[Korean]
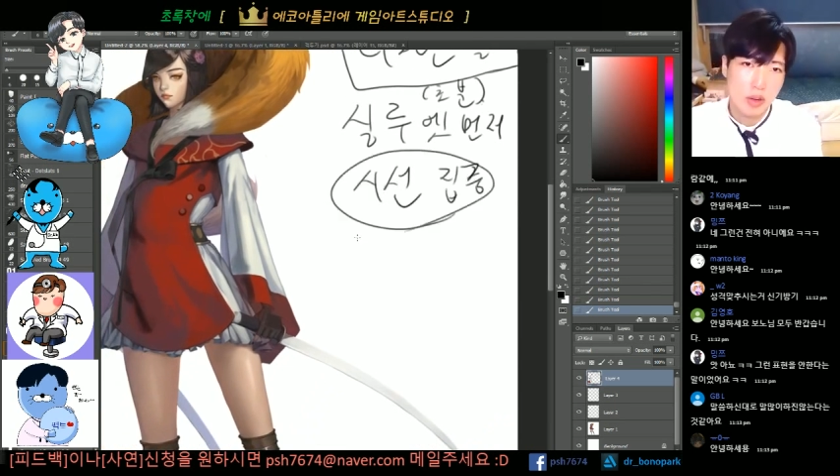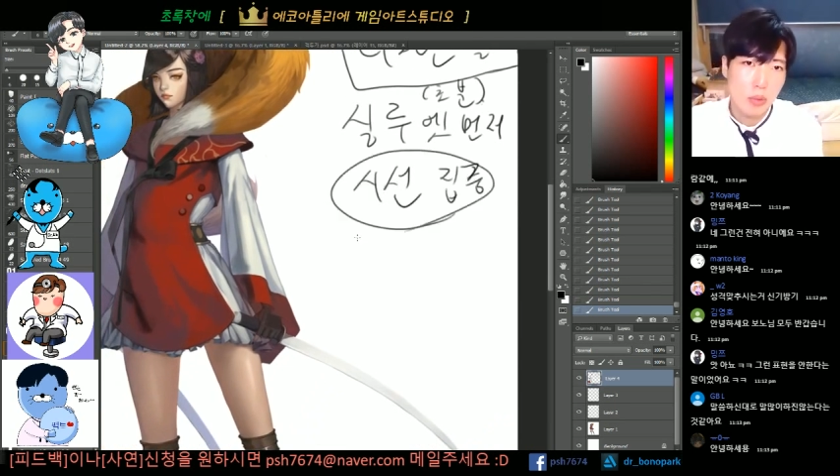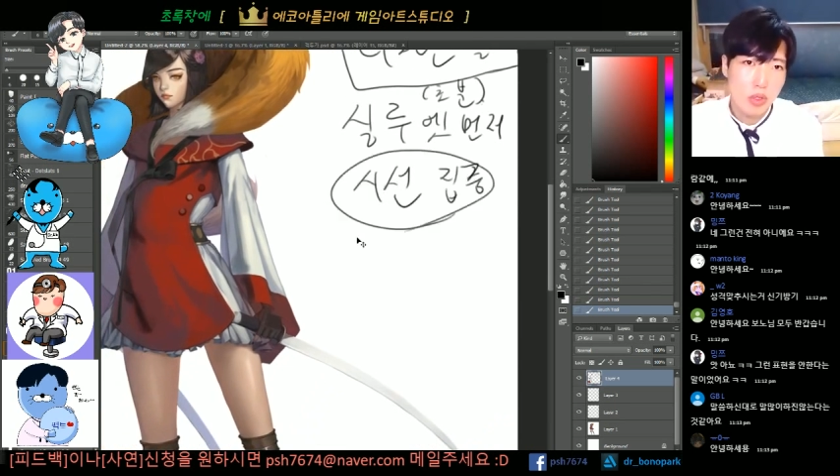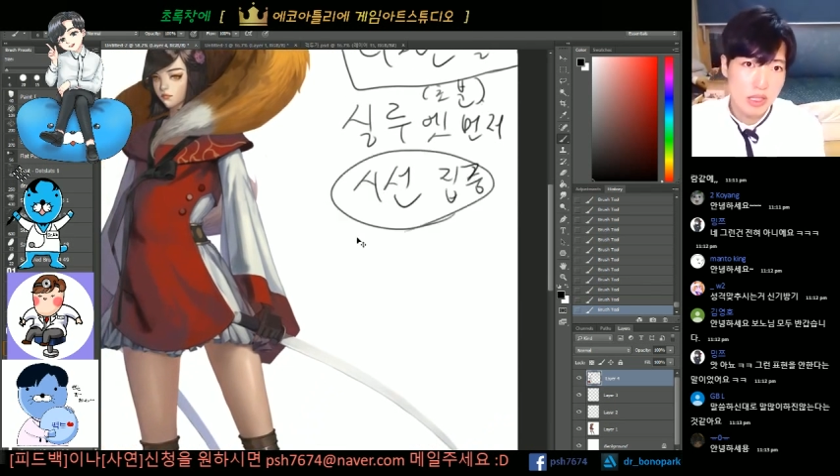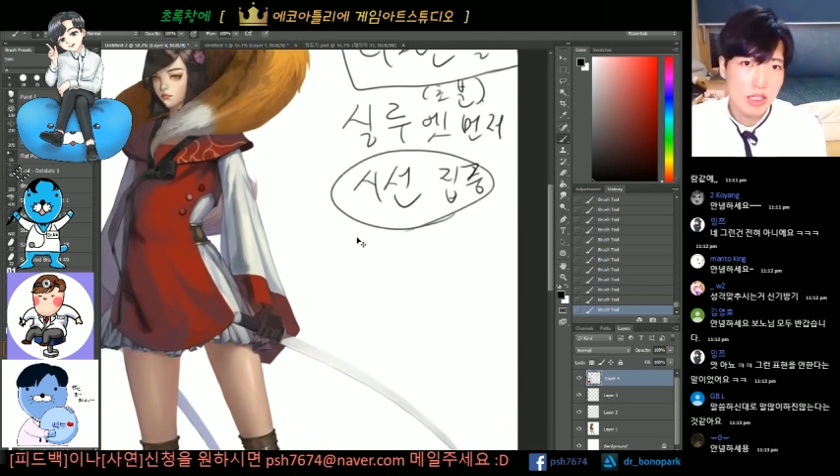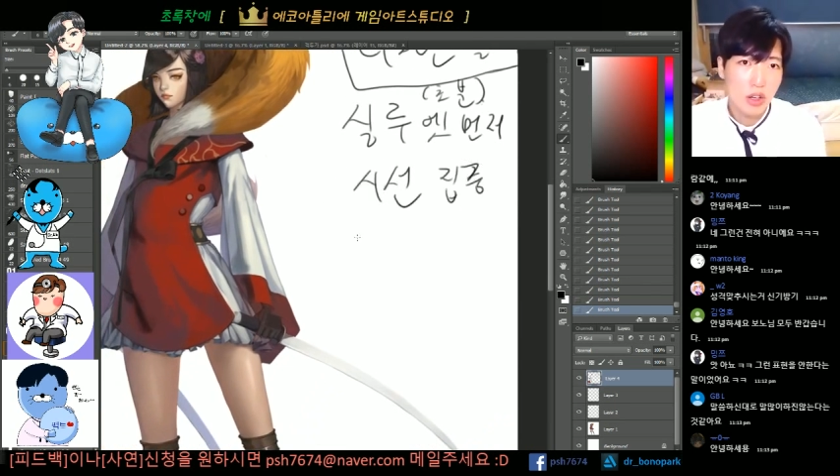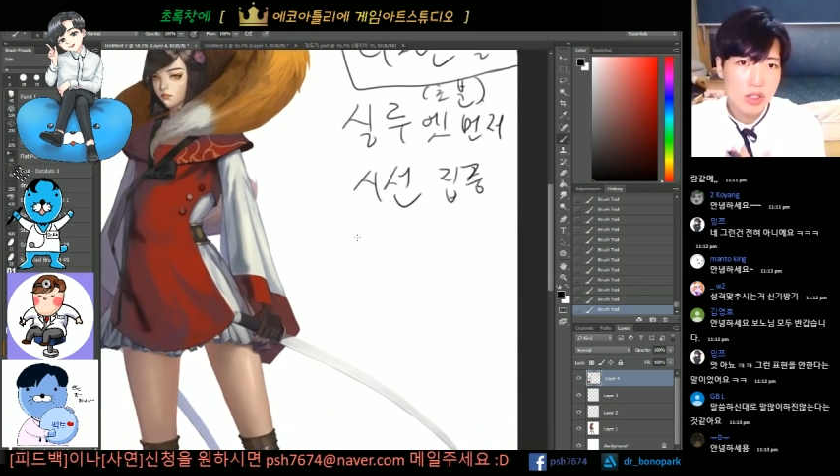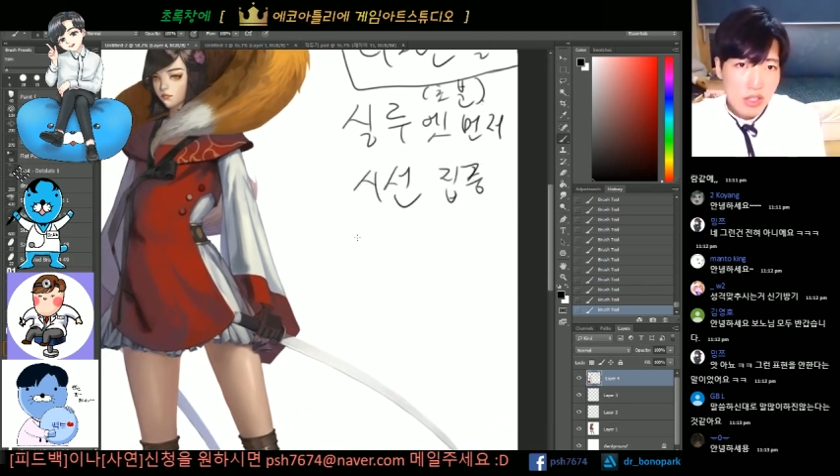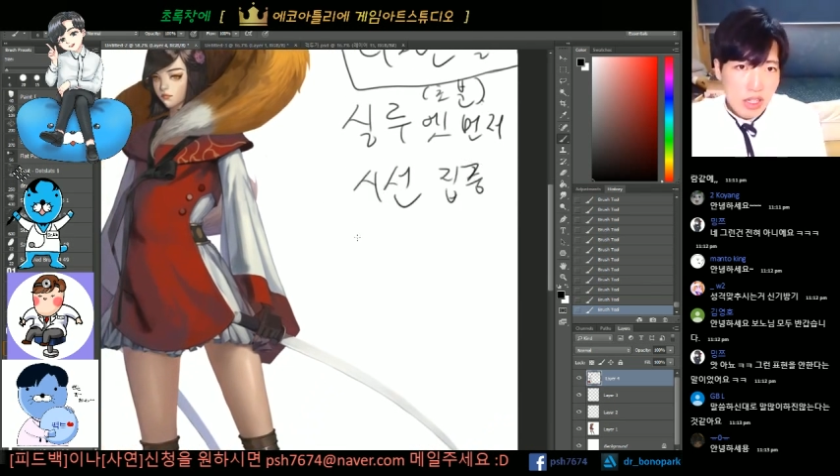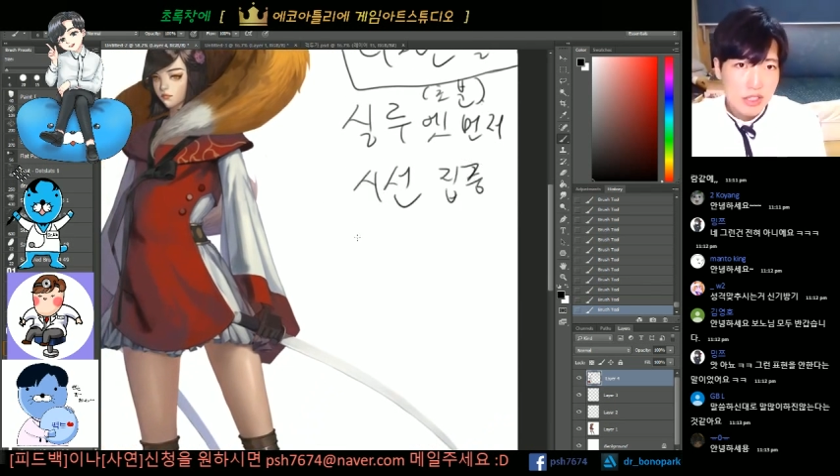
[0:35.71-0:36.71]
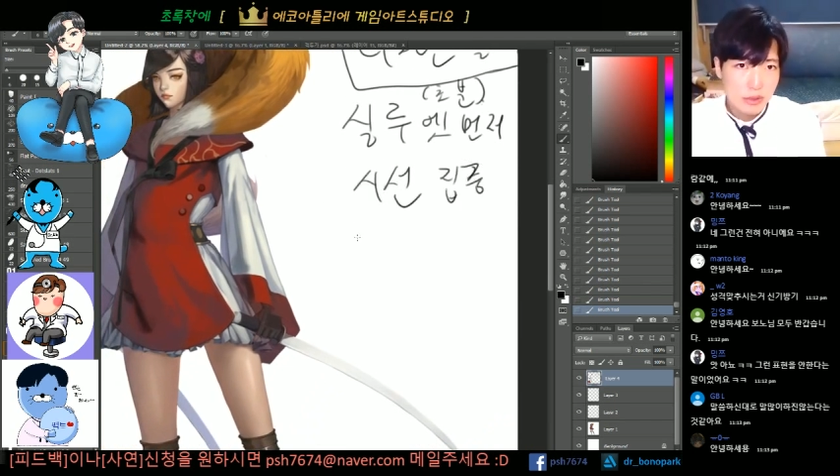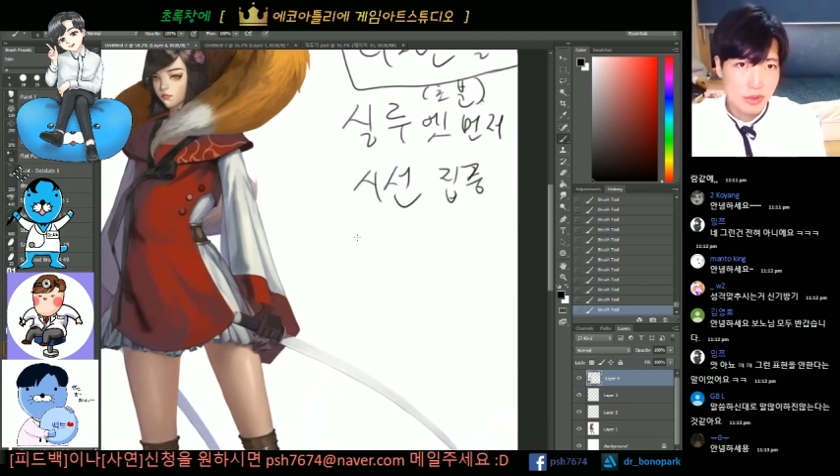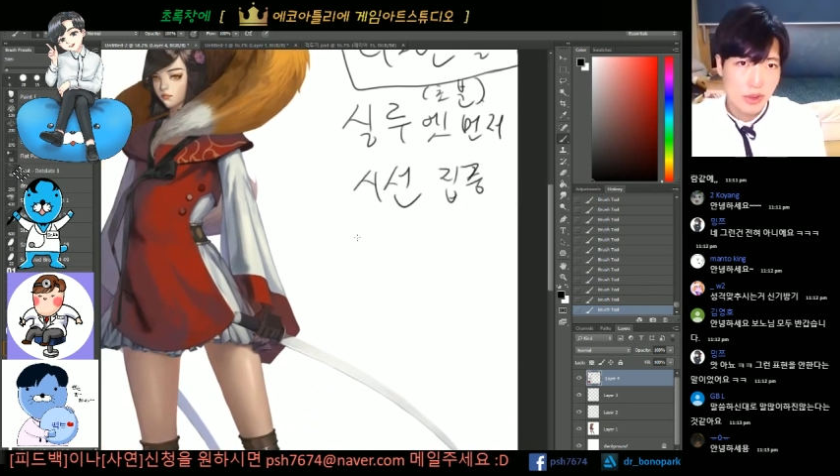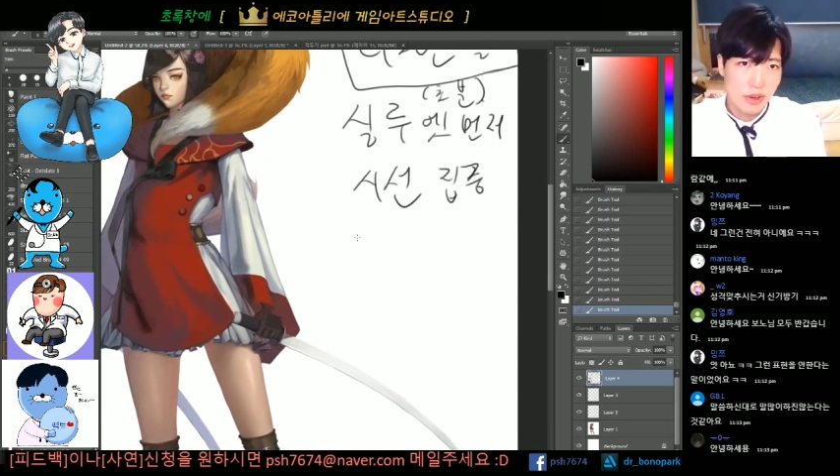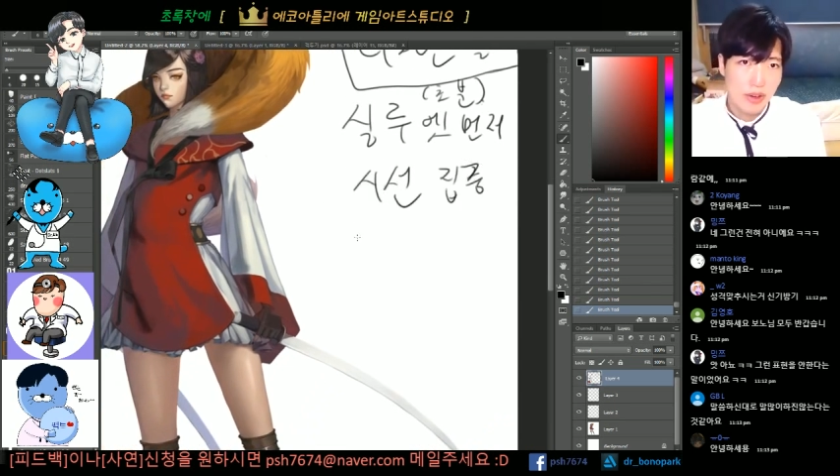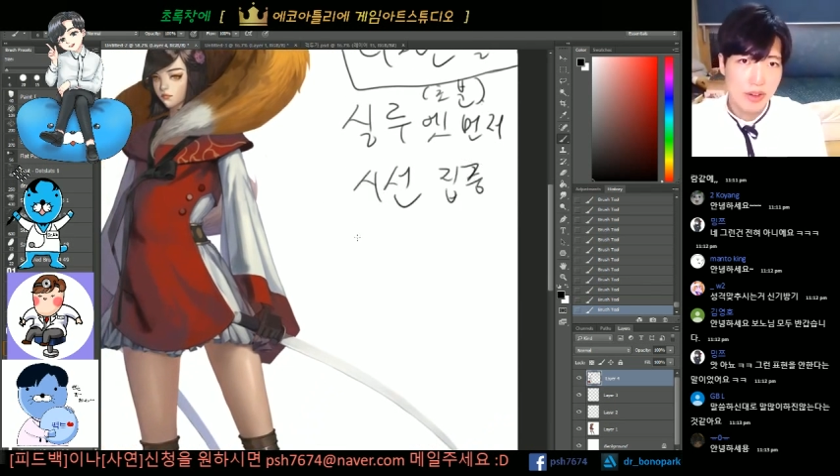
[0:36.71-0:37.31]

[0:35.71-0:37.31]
본인이 결정하시면 돼요